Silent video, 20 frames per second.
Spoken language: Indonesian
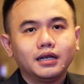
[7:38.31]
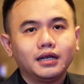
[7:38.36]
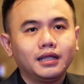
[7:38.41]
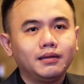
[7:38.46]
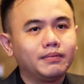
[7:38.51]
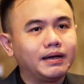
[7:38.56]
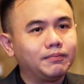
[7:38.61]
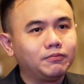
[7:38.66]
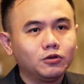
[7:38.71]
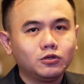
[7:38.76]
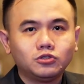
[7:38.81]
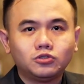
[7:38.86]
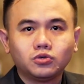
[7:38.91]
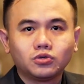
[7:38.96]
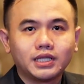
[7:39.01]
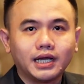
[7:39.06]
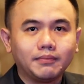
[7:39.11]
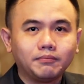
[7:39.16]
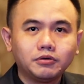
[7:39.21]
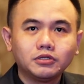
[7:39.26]
50
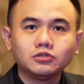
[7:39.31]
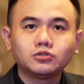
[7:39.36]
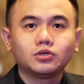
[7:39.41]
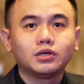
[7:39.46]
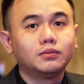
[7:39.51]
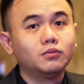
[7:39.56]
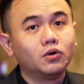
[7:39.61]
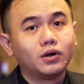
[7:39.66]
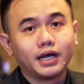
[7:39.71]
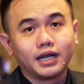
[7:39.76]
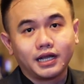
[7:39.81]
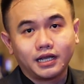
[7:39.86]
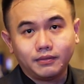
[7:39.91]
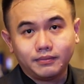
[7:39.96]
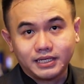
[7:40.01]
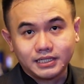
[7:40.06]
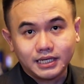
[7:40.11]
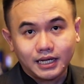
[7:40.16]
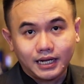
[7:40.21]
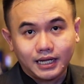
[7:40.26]
juta pun sudah bukan
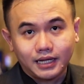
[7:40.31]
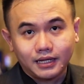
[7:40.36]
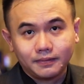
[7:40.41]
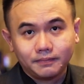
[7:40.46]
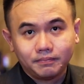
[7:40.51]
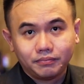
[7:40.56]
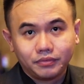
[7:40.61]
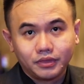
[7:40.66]
lagi masalah.